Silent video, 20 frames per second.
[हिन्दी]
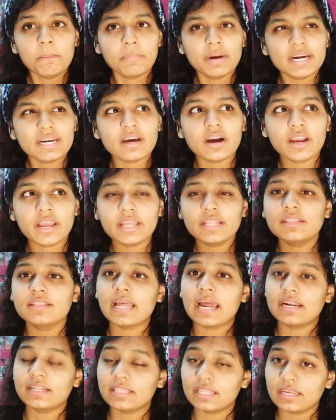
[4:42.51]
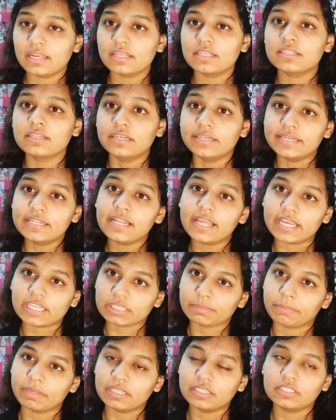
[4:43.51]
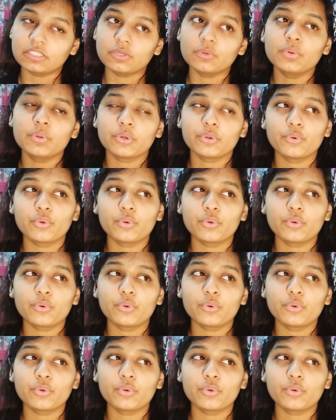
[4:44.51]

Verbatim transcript: बट अगेन दैट थिंग इज़ लिटिल एक्सपेंसिव